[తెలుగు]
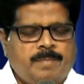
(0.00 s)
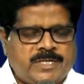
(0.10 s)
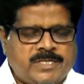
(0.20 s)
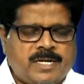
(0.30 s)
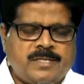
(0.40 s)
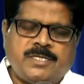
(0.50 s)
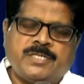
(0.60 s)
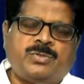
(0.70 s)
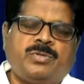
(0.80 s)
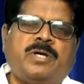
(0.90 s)
ప్రసారం
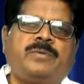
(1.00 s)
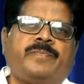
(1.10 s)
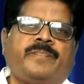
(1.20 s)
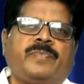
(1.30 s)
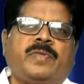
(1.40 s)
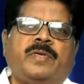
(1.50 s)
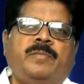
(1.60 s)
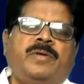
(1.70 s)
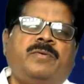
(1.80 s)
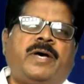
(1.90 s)
చేస్తున్నాం
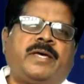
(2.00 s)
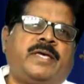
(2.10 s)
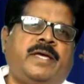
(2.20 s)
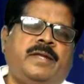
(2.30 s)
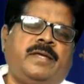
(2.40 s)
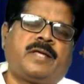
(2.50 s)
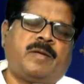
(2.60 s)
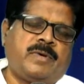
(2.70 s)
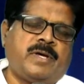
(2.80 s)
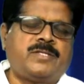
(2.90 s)
మీరు వాక్యాన్ని
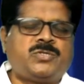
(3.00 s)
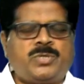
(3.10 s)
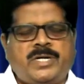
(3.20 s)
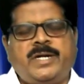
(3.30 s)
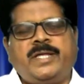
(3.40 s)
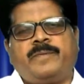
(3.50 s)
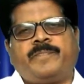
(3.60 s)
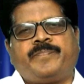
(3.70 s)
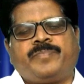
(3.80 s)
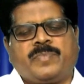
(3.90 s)
క్రమంగా చూడండి
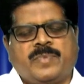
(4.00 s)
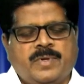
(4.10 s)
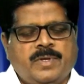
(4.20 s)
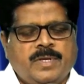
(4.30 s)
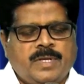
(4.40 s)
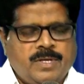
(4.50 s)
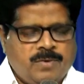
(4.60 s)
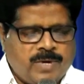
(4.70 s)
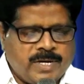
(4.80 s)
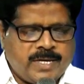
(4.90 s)

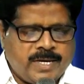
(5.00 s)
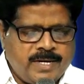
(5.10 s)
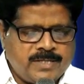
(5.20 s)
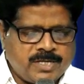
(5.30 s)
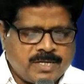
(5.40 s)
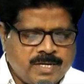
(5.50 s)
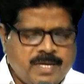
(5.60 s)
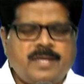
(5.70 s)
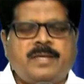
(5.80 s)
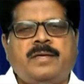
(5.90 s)
వాక్యాన్ని
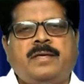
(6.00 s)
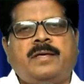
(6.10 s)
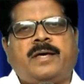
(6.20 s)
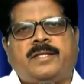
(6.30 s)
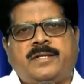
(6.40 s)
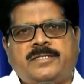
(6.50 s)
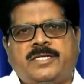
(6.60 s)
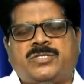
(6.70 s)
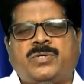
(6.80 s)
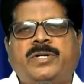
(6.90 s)
చక్కగా అర్థం
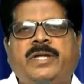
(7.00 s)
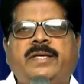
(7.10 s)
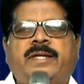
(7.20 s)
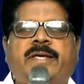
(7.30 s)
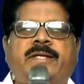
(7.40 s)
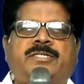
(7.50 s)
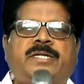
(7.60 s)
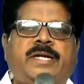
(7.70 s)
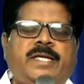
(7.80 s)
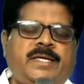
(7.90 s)
చేసుకోండి
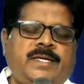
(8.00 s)
గ్రహించండి